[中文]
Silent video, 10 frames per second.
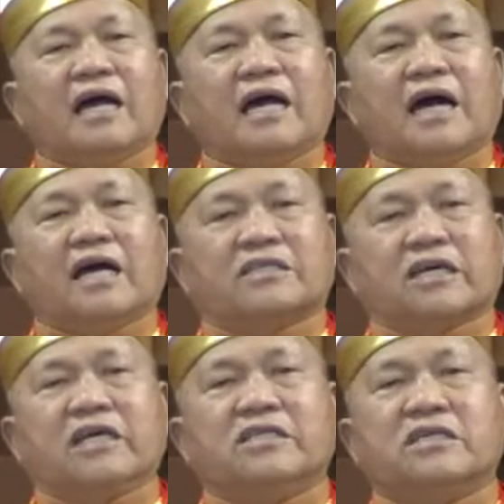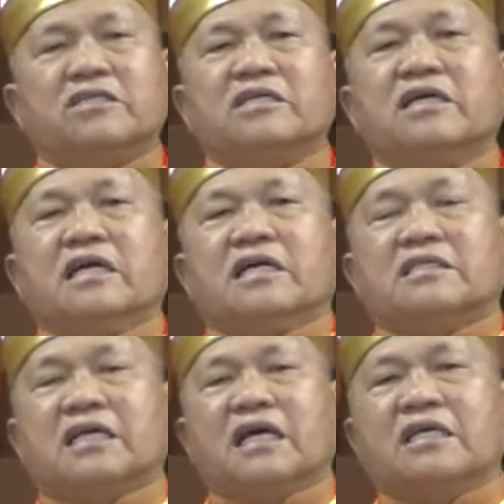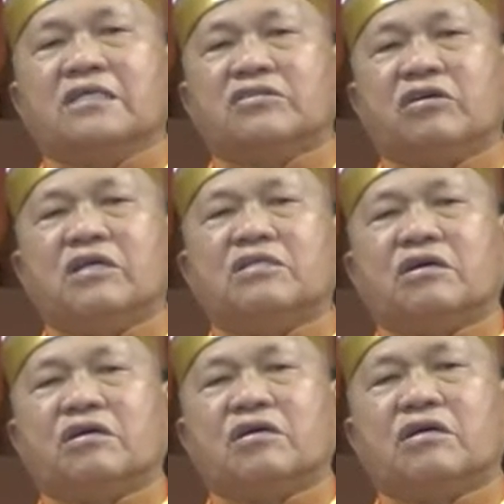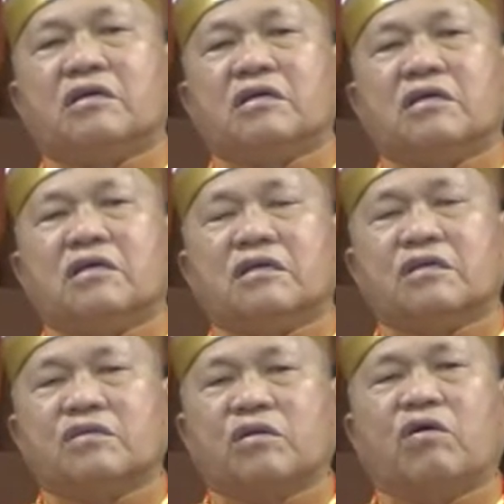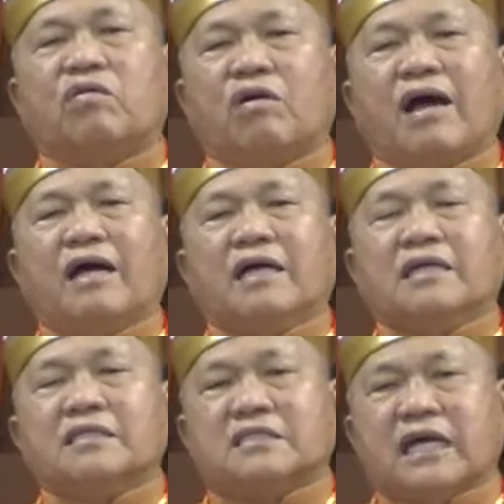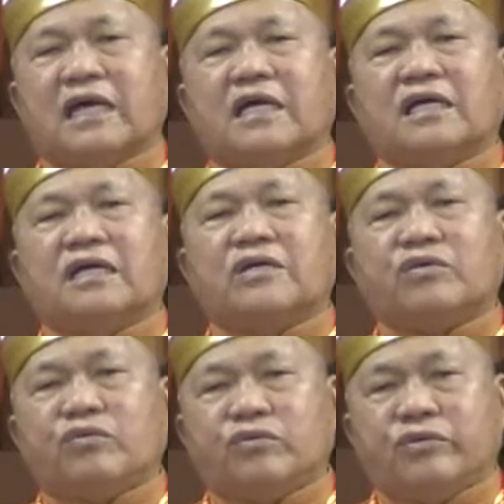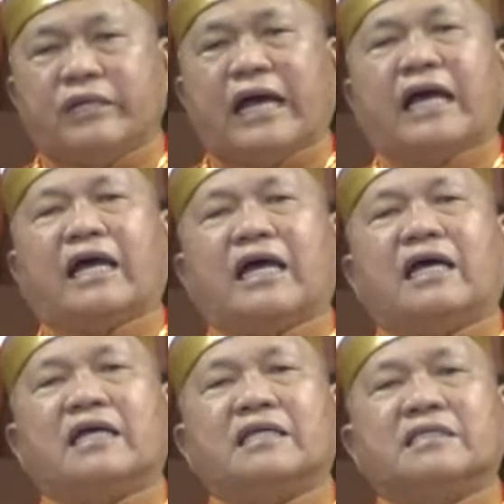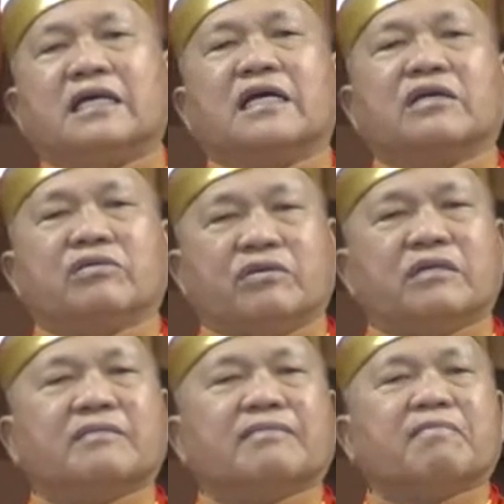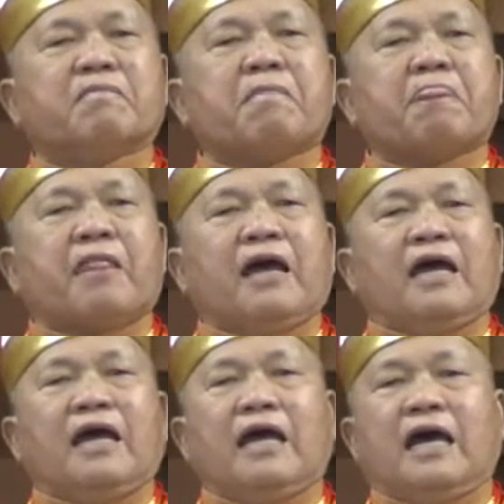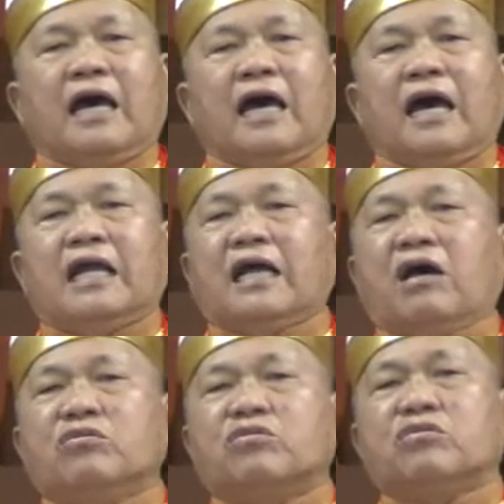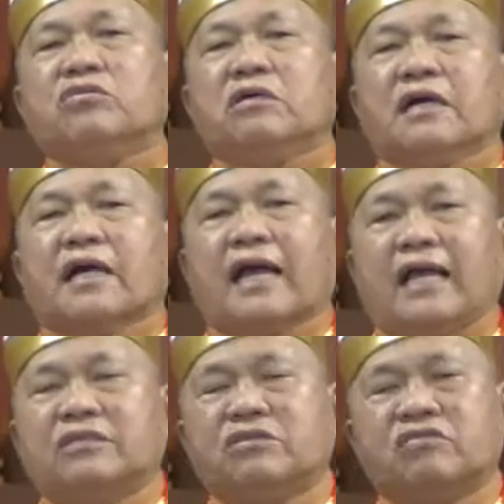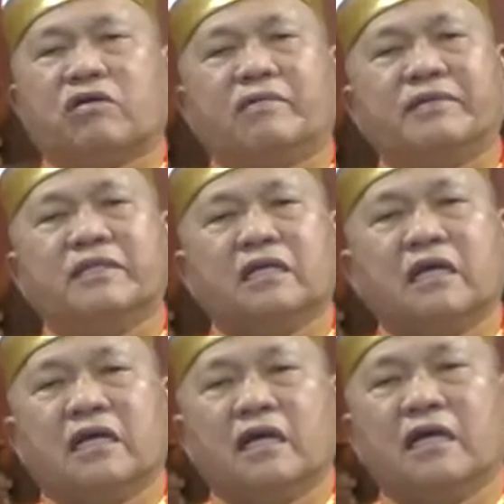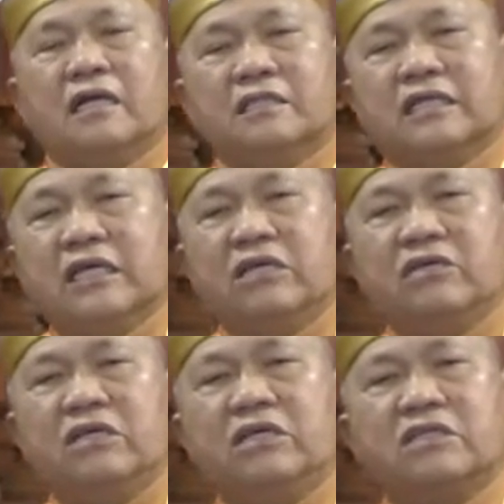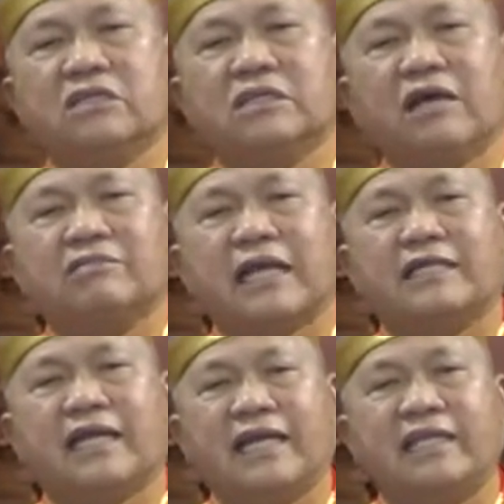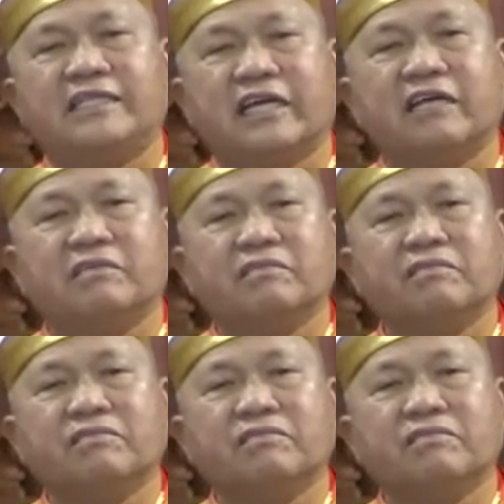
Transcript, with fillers: 啊，所以都是正确的说话，正语呀，正语。而老祖开示我们，正语就是要大家念经。